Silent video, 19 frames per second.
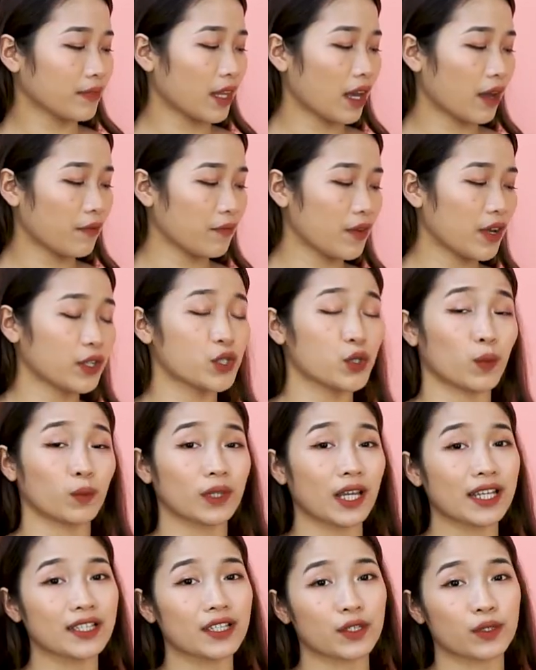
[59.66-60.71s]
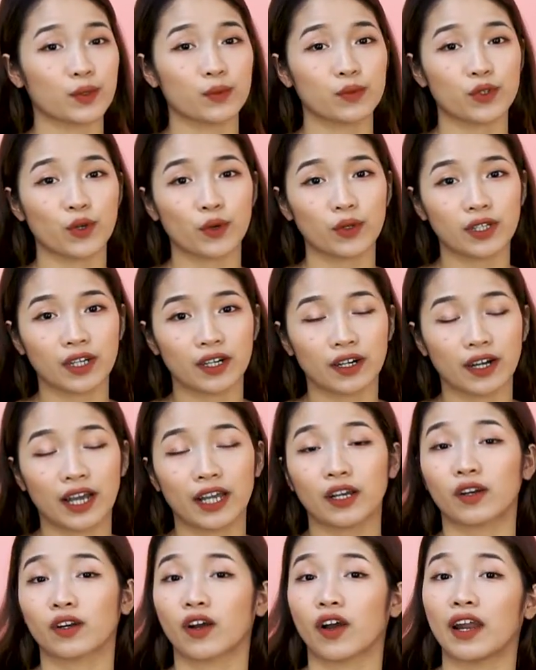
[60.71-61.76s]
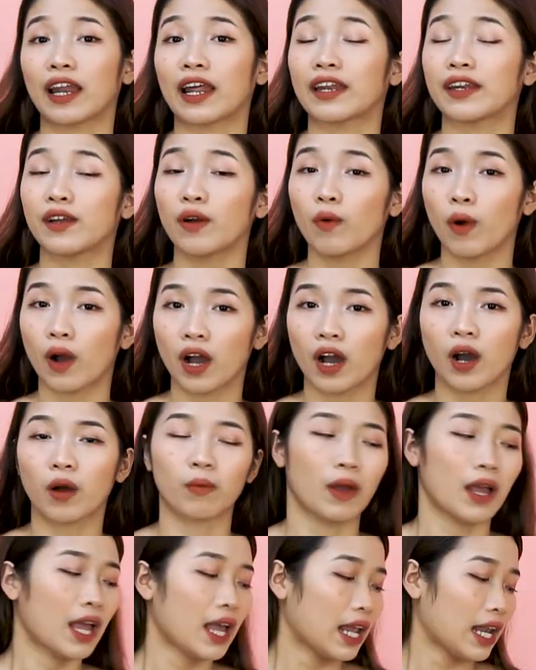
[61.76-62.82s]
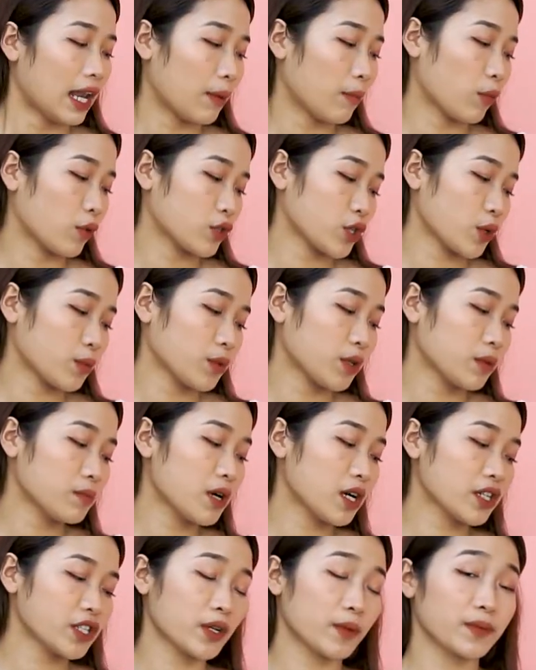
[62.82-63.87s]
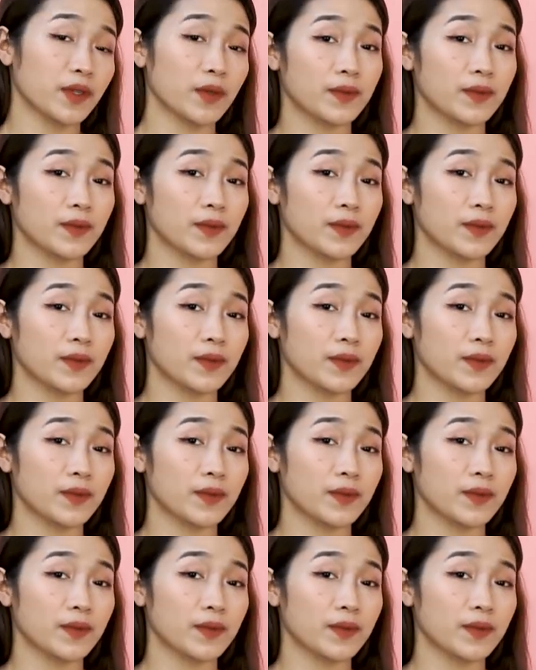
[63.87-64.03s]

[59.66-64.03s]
À, việc chúng ta sử dụng toner hay còn gọi là nước hoa hồng là một trong những bước chăm